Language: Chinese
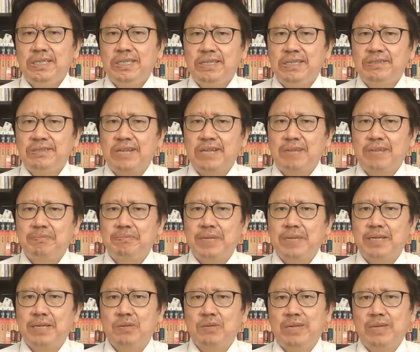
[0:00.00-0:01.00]
因此呢，
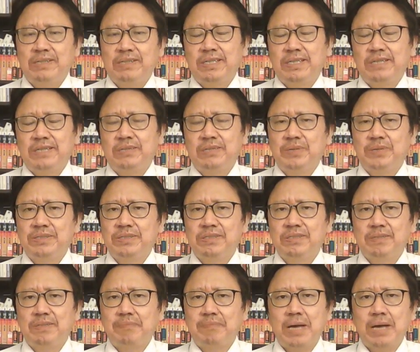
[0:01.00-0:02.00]
被观察家认为
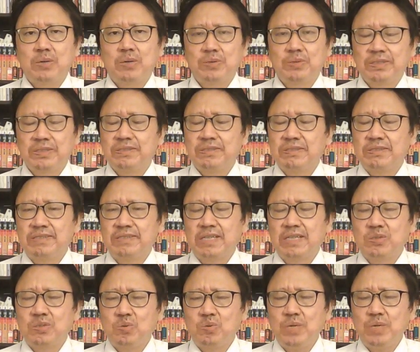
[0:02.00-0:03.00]
是白俄罗斯史
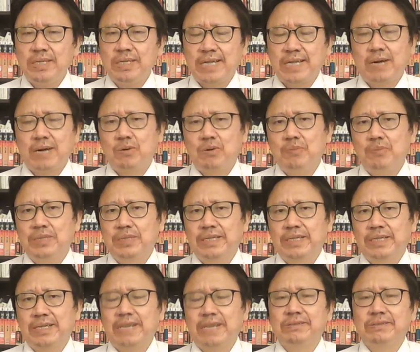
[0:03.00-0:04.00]
上最大规模
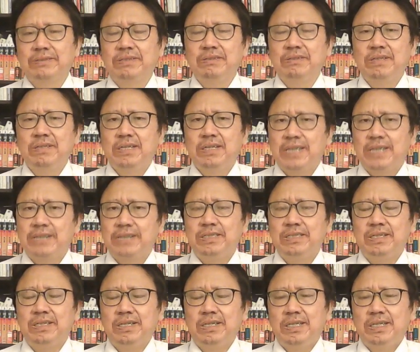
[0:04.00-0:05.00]
的抗争抗
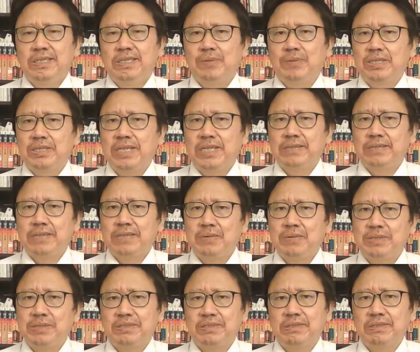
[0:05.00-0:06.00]
议，那么相
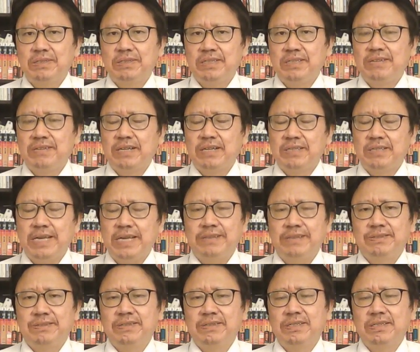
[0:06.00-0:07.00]
当于是一场
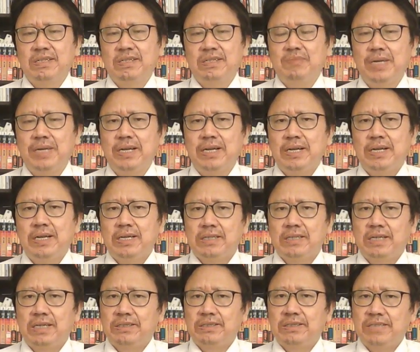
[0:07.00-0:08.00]
颜色革命
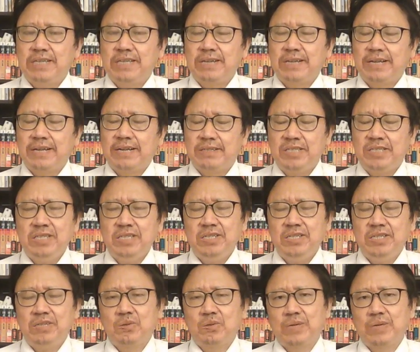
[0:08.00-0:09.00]
呃，现在还在进
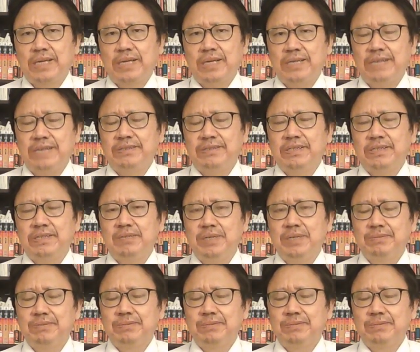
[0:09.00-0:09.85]
行中的颜色革命。